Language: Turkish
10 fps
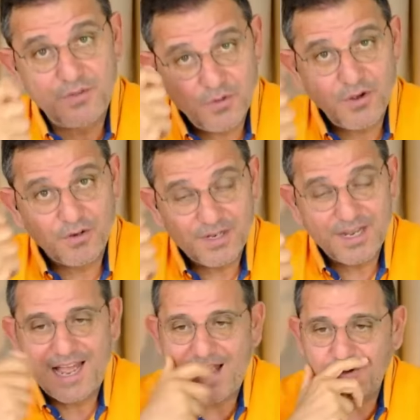diyordu
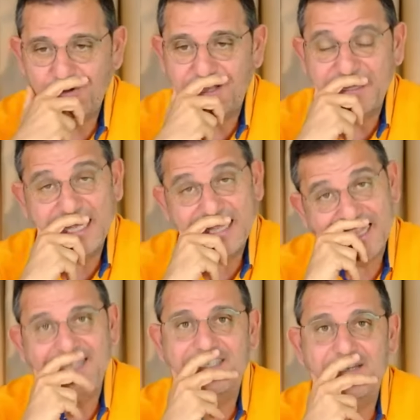ya Erdoğan. Ne
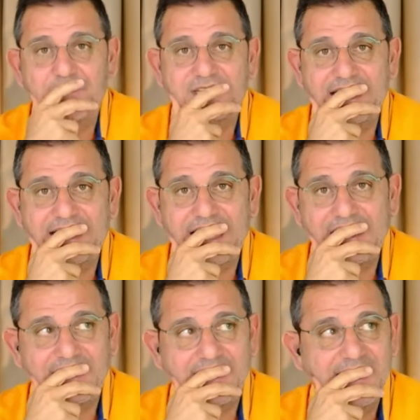dediyse başına
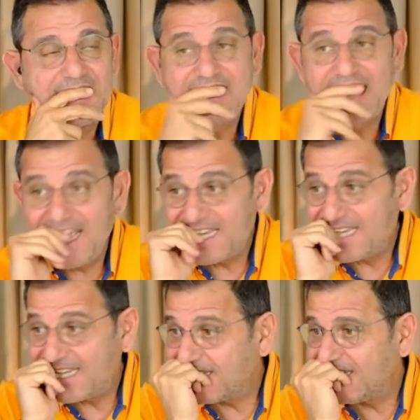geldi. Ne e,
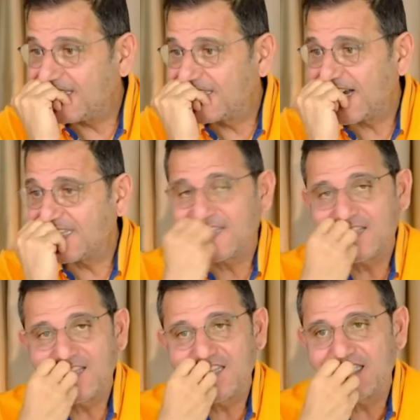itiraz
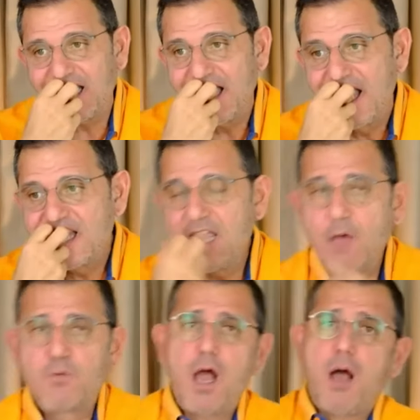ettiyse, ne
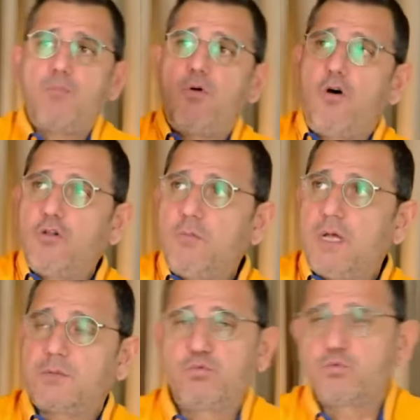ya bu
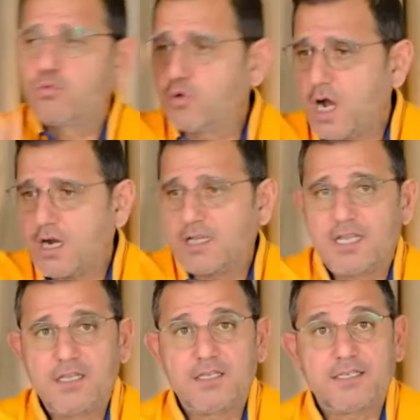olmaz, bu tukaka
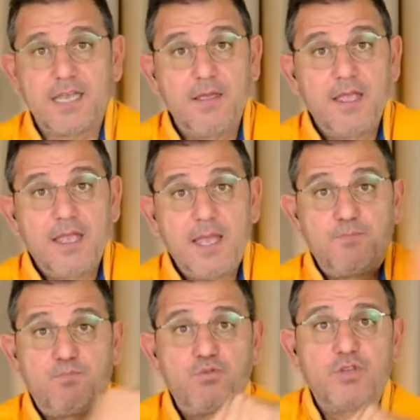dediyse hep
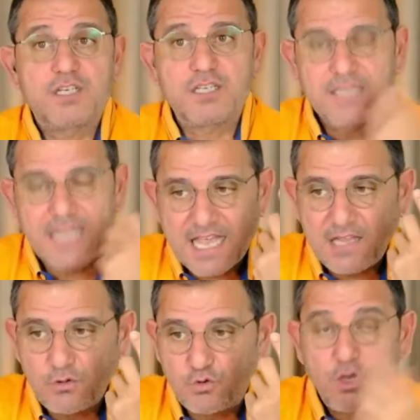bunu yaşadı.
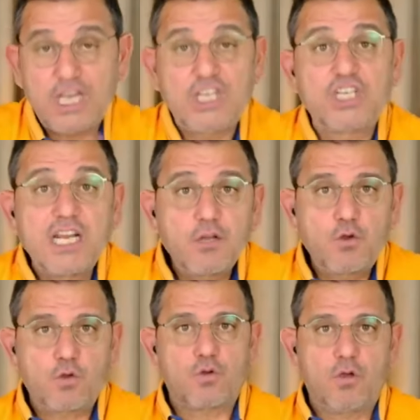Neden? Çünkü içleri
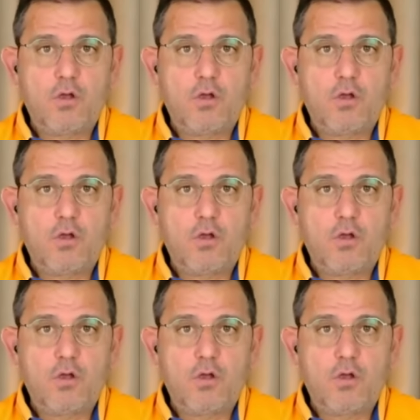kötü.